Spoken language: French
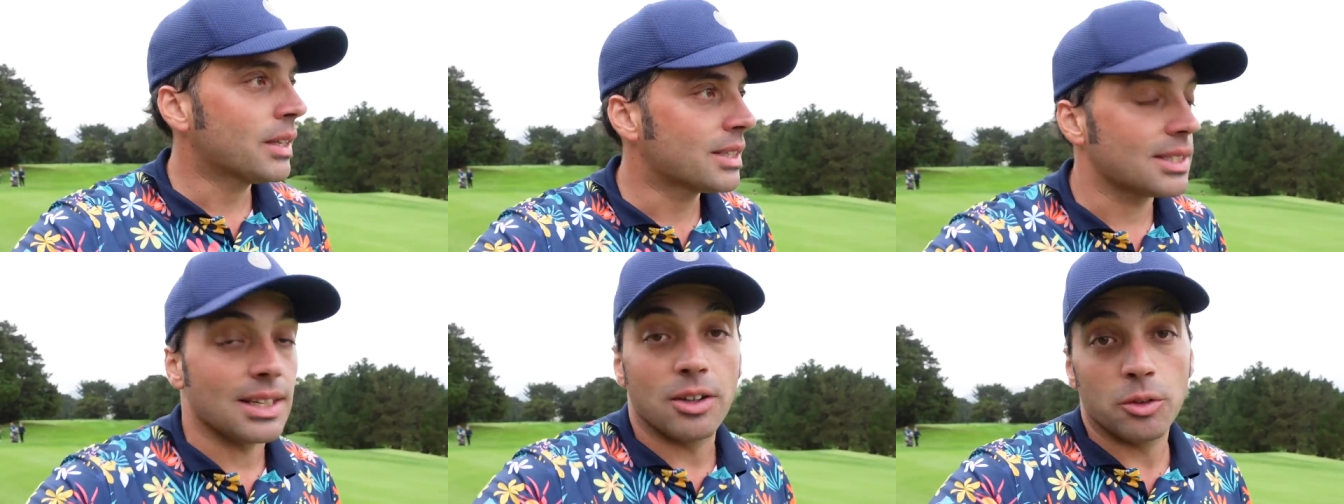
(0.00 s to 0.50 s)

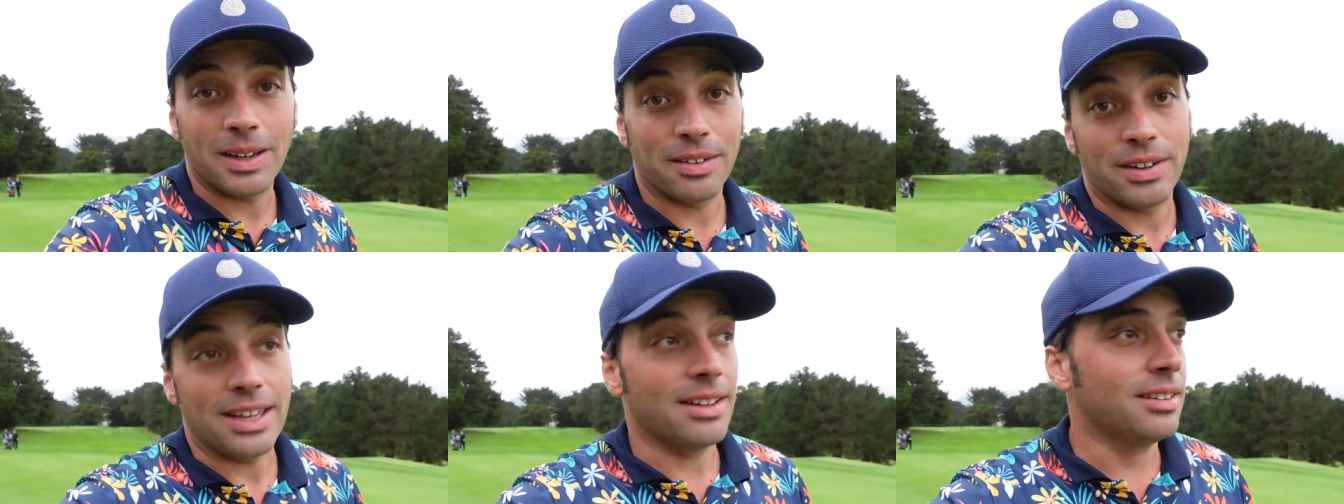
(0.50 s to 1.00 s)
C'est une
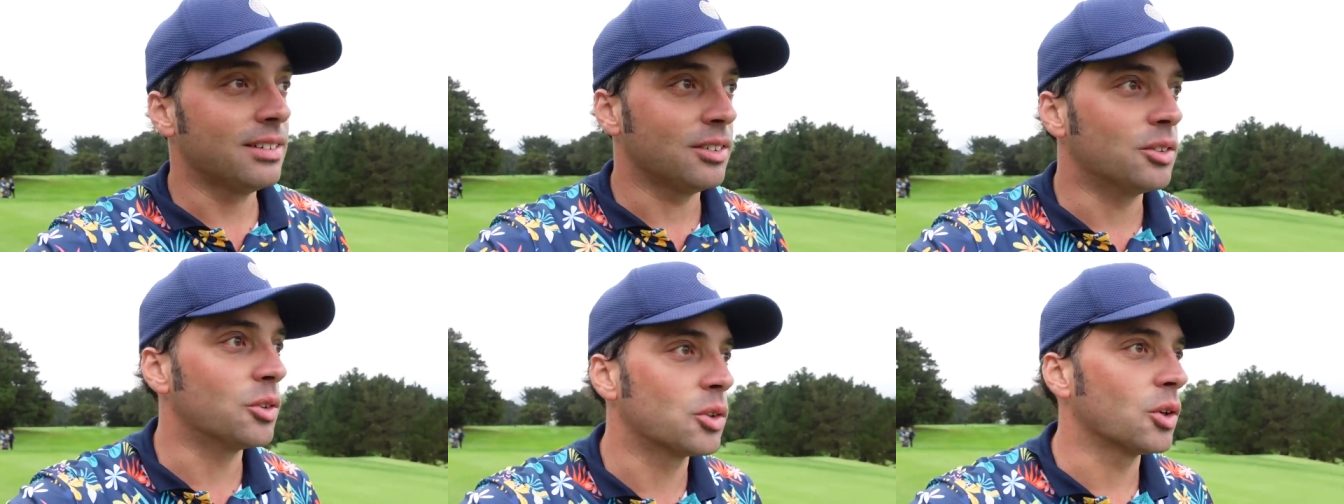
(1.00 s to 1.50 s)
merveille.
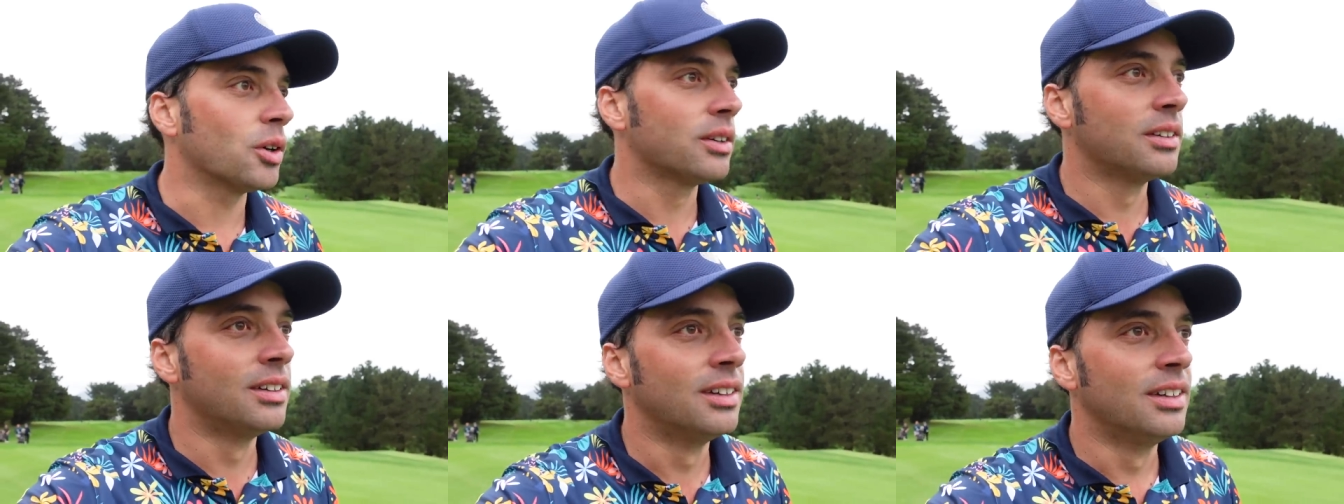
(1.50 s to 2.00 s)
Donc,
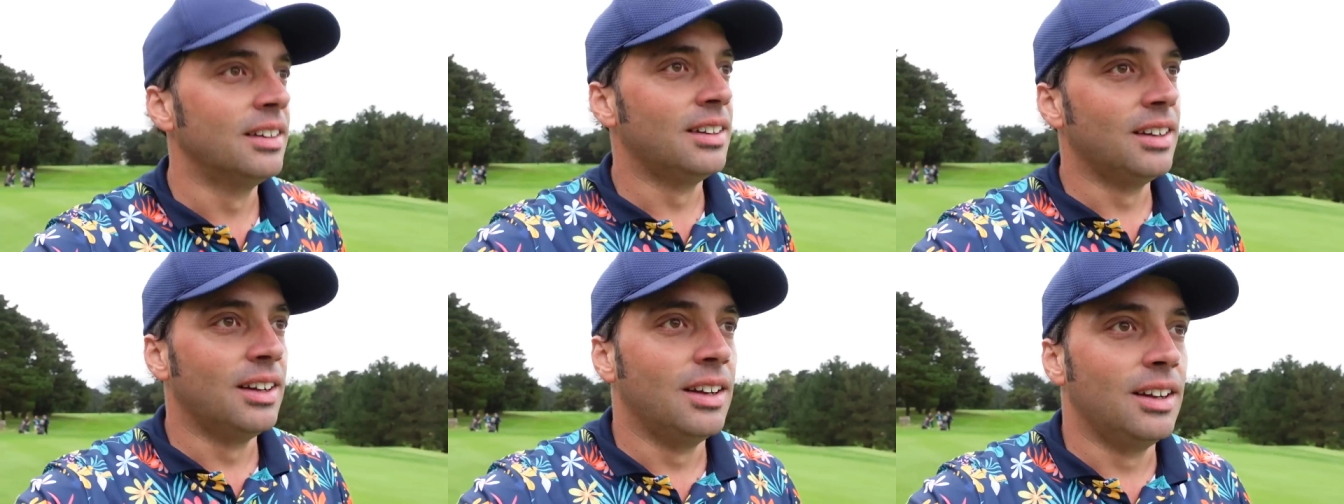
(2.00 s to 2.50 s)

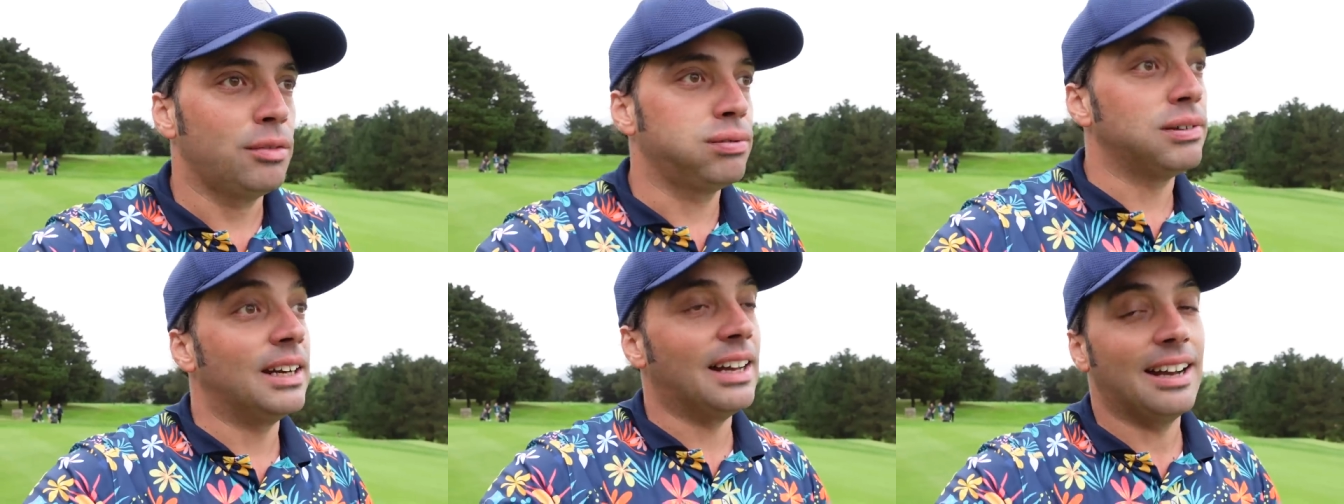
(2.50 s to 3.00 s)

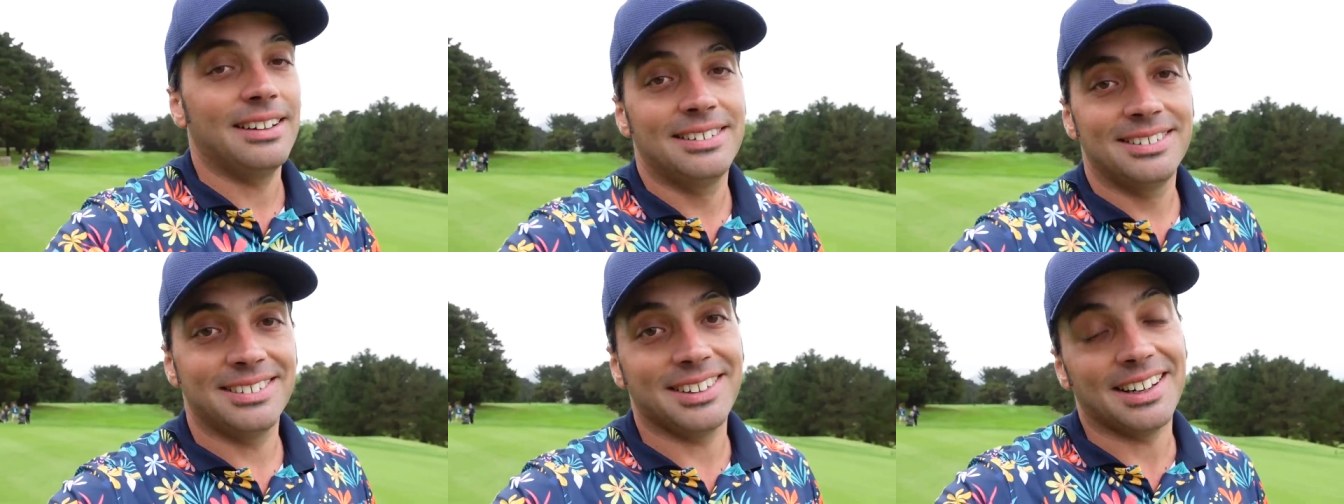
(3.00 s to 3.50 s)
euh, là,
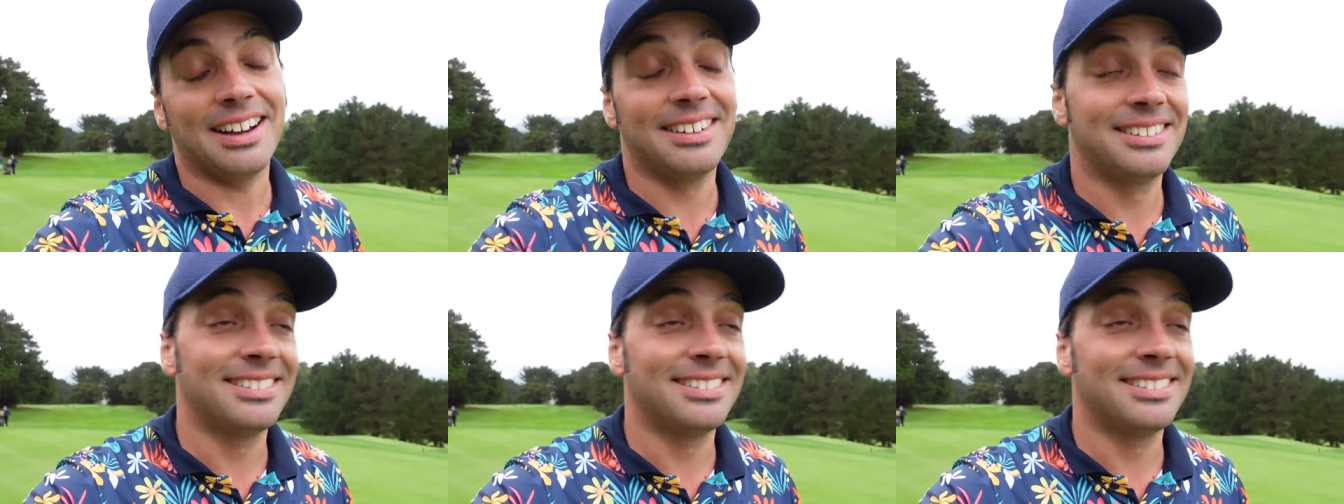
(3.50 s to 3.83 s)
et là,